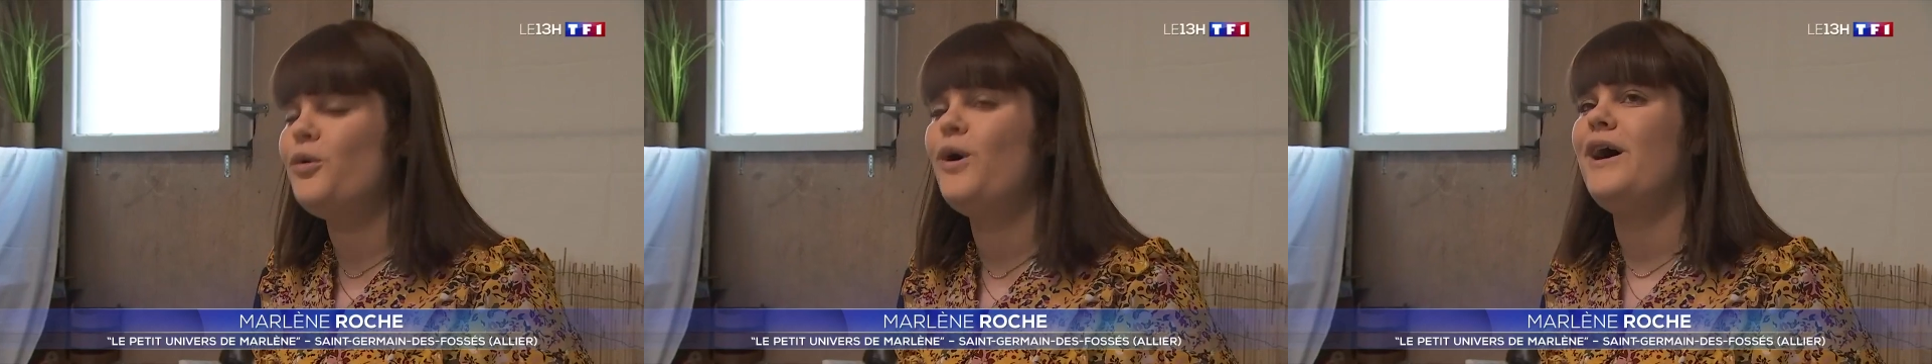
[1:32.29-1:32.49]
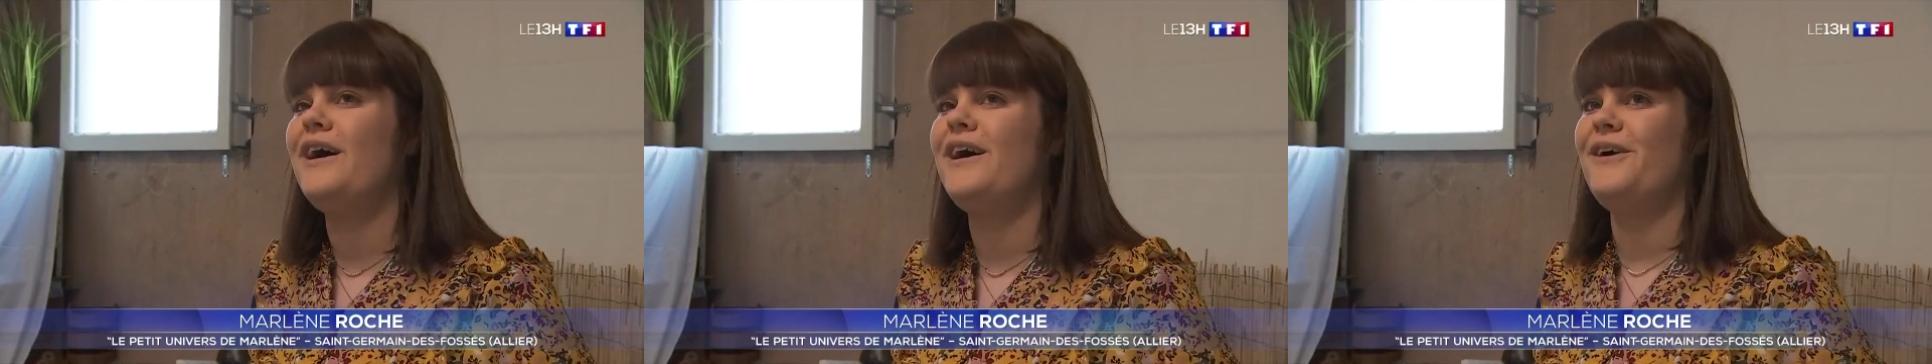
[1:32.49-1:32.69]

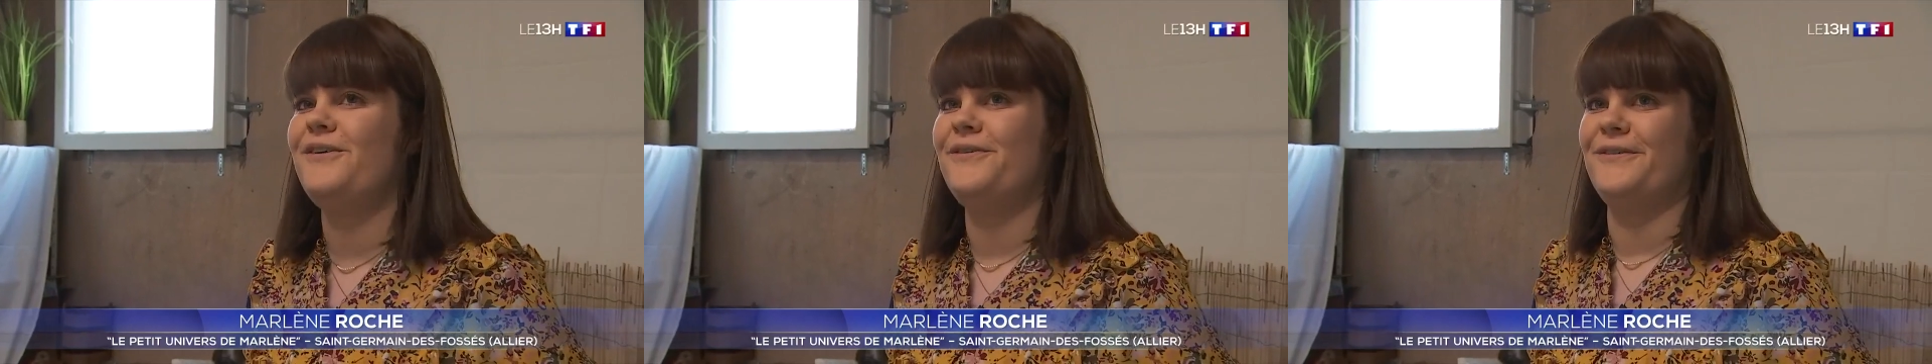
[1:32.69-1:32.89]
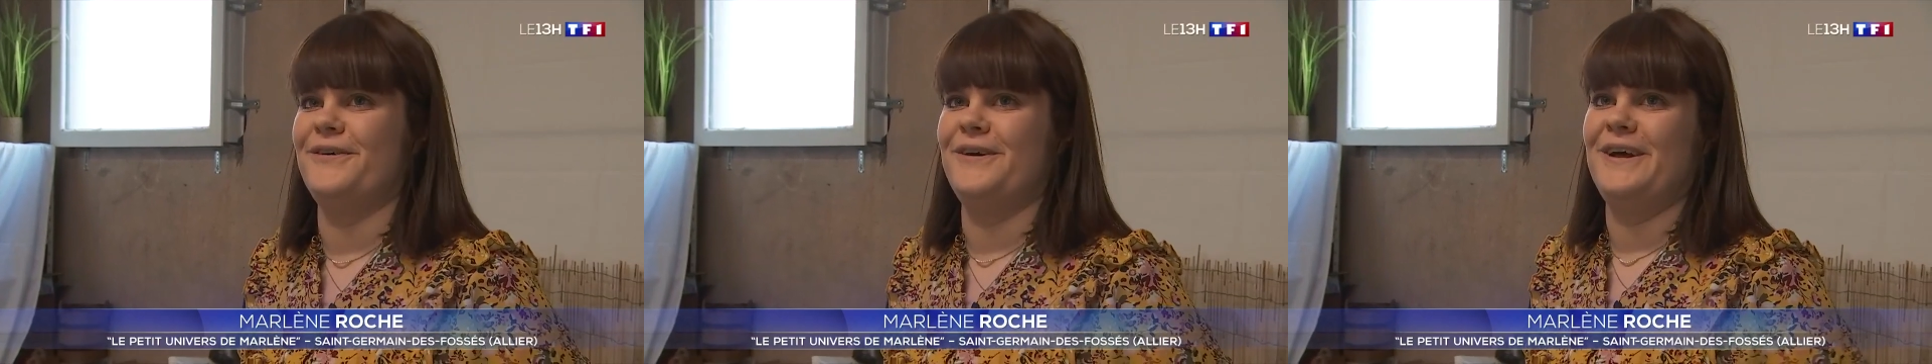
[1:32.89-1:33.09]

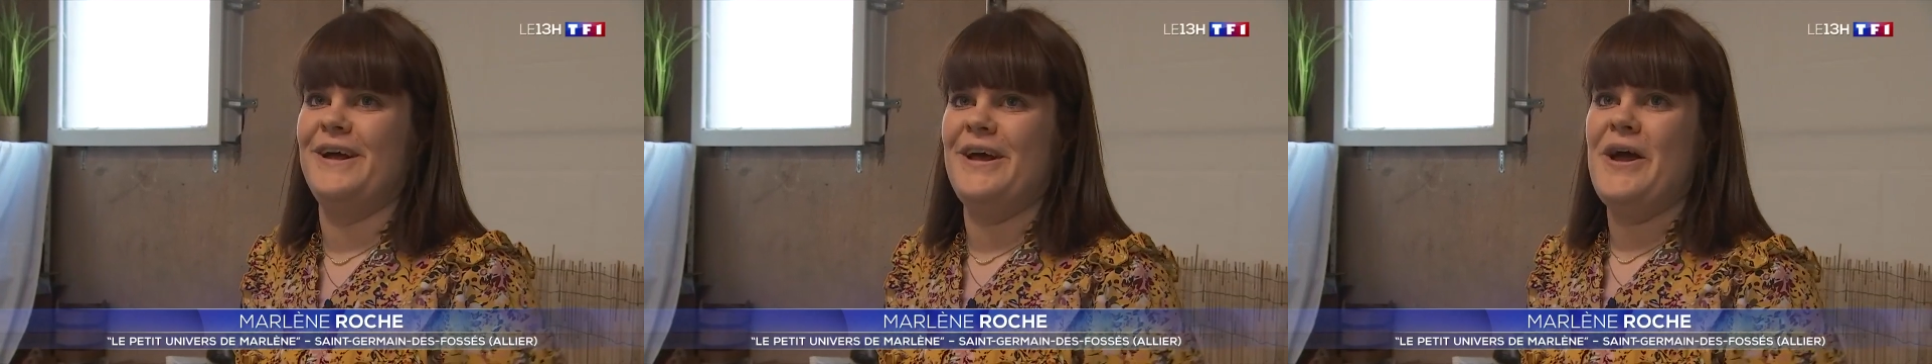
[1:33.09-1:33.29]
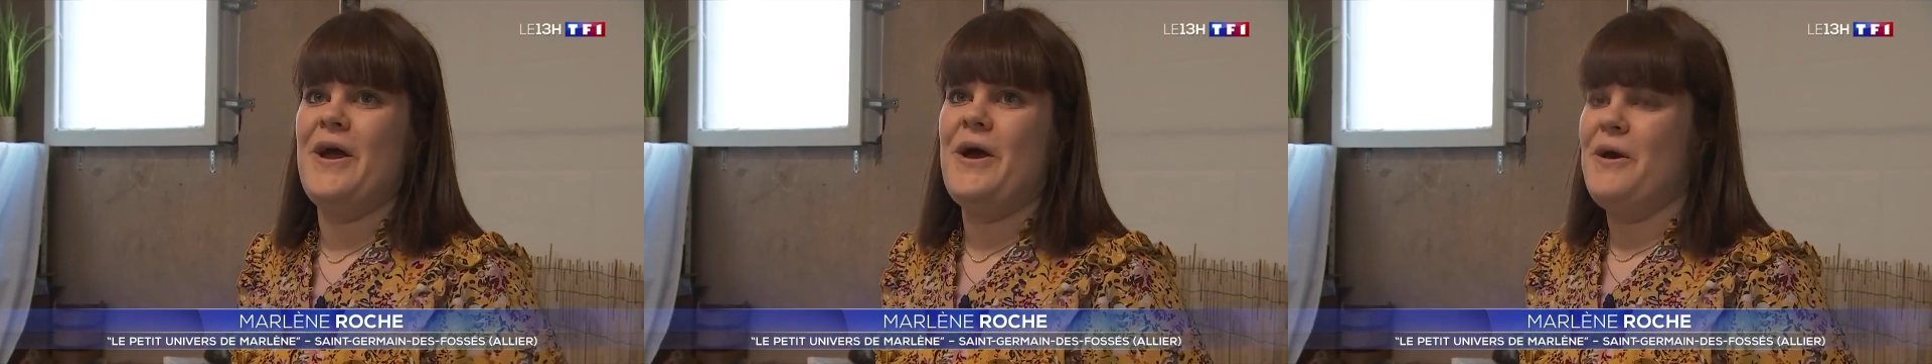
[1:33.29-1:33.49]
loin,
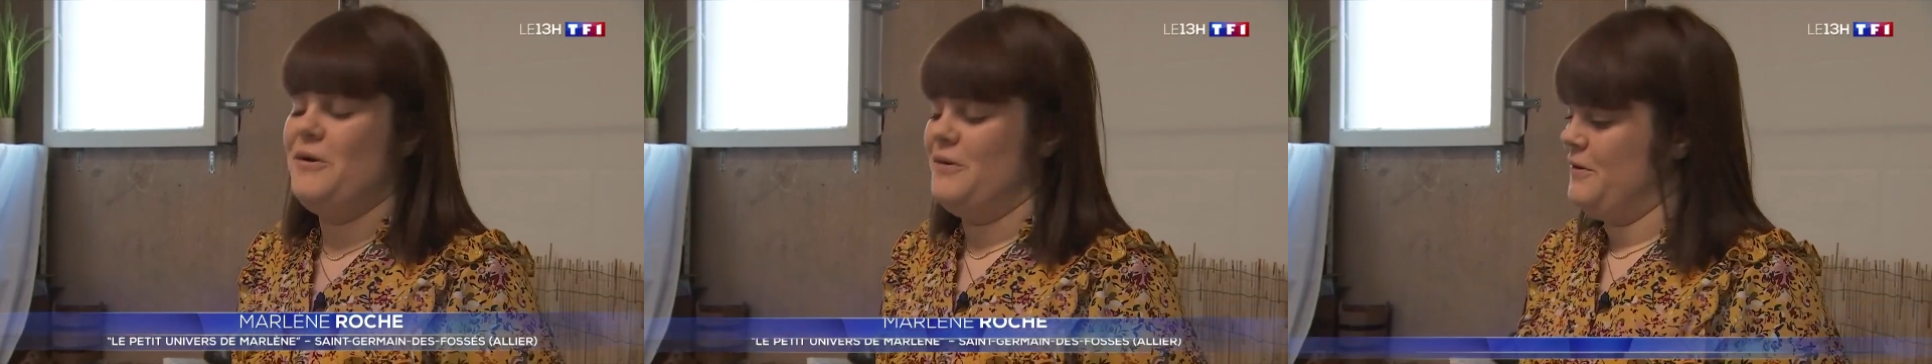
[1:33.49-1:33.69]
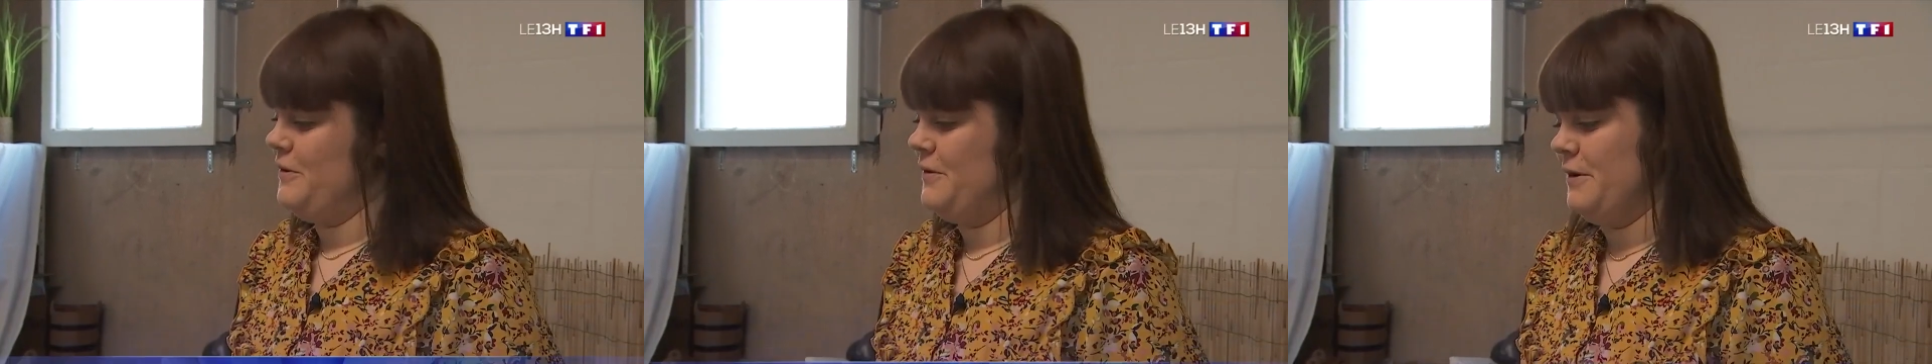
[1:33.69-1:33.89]

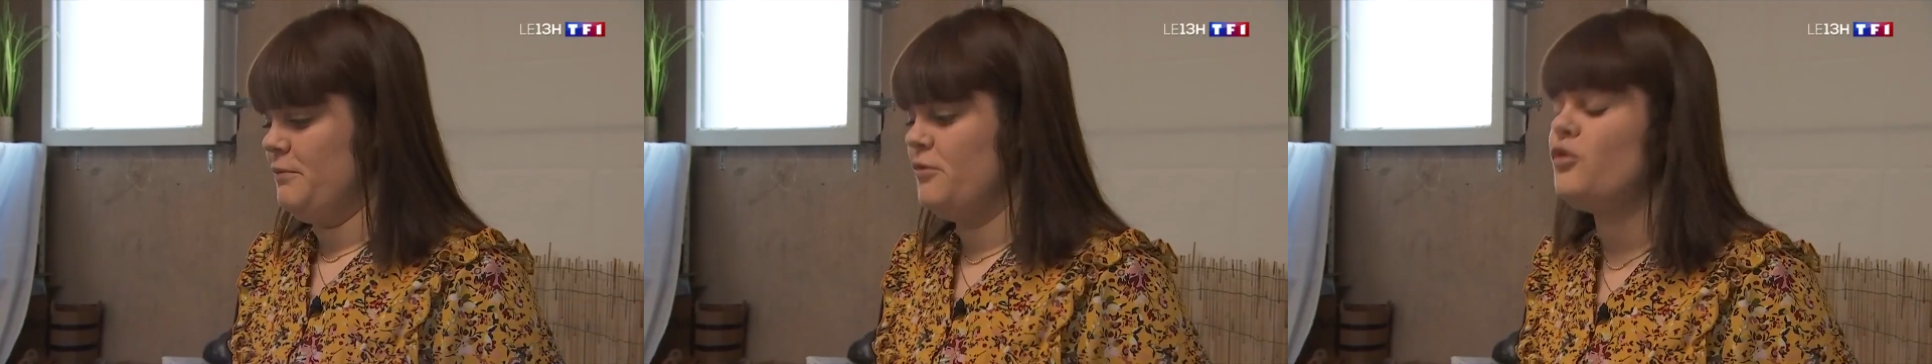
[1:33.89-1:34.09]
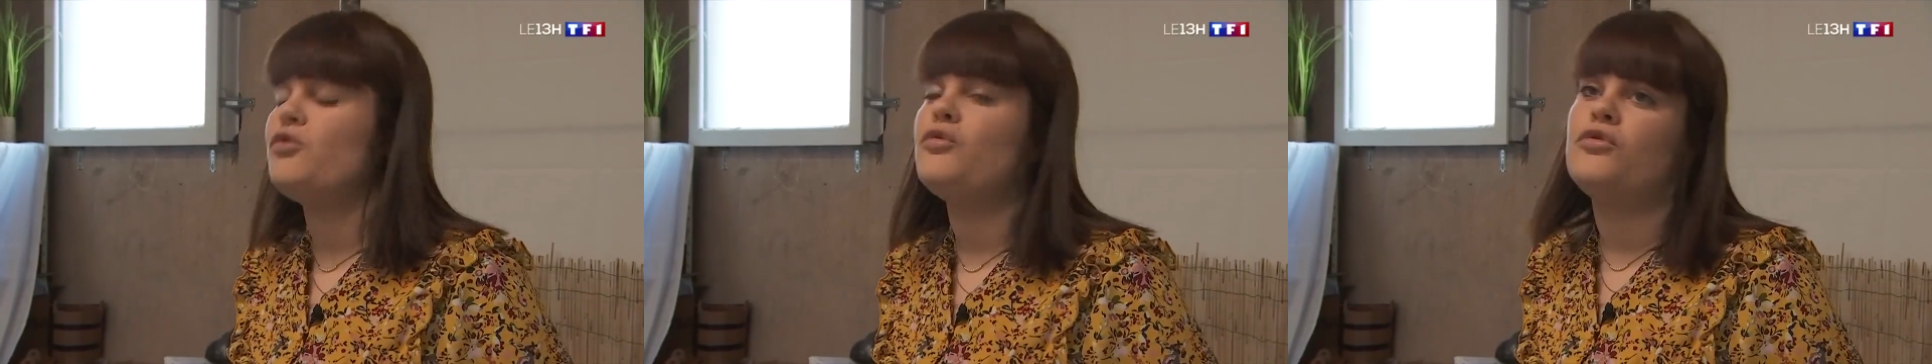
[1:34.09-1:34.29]

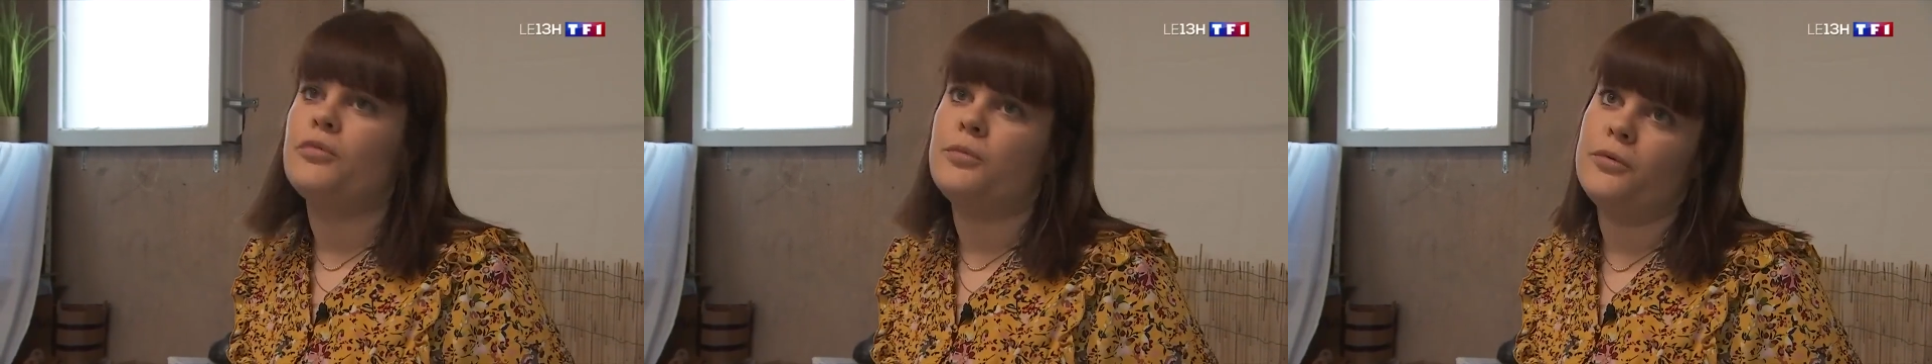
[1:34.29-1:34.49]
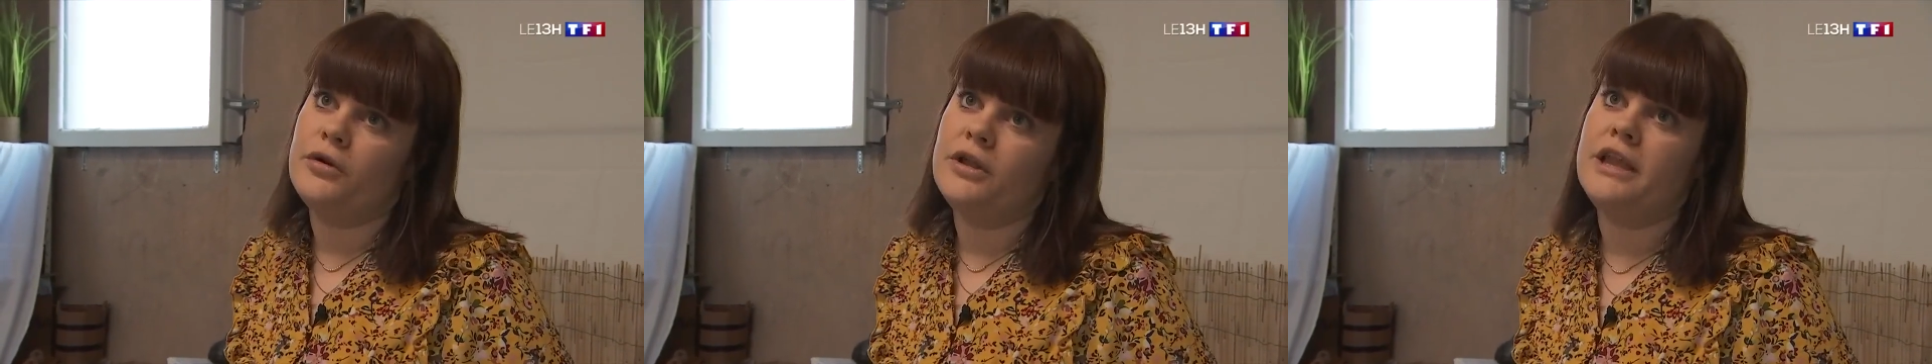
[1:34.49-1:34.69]
surtout
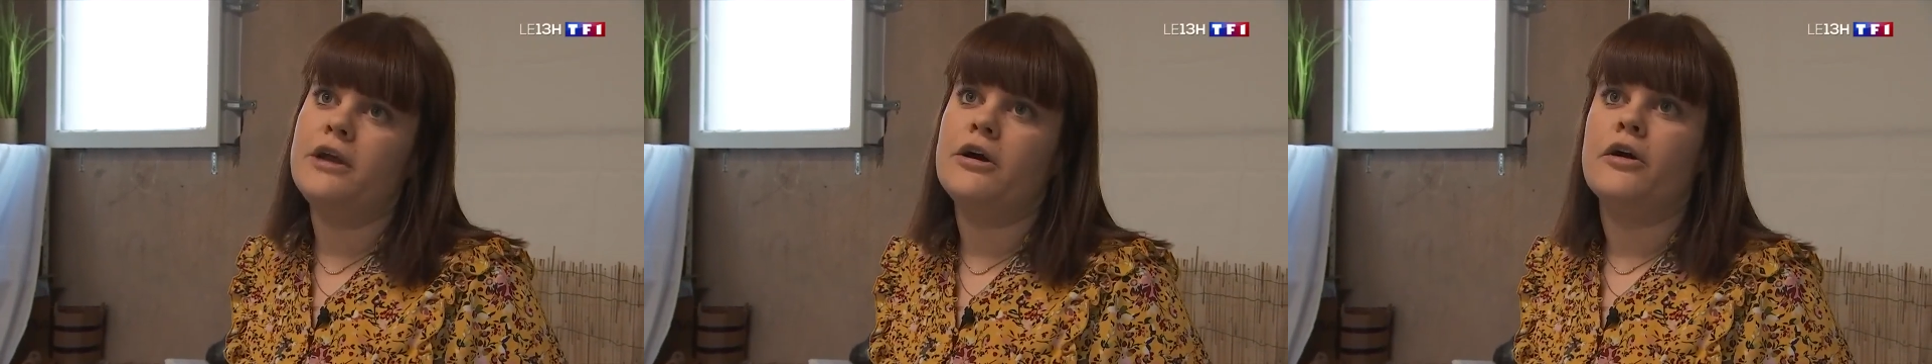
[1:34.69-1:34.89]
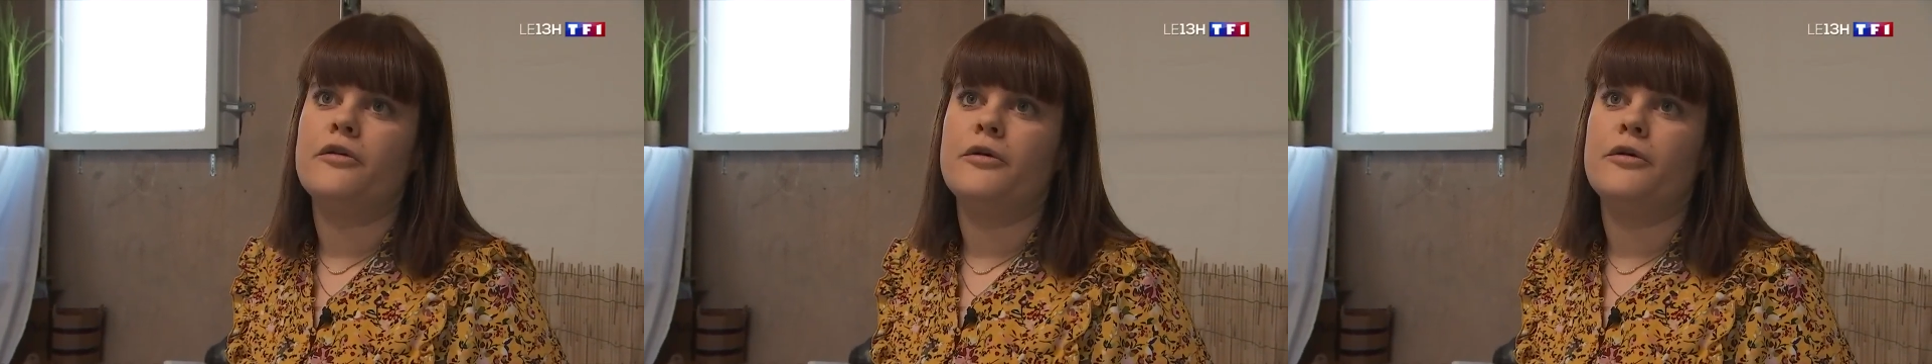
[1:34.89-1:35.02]
pour une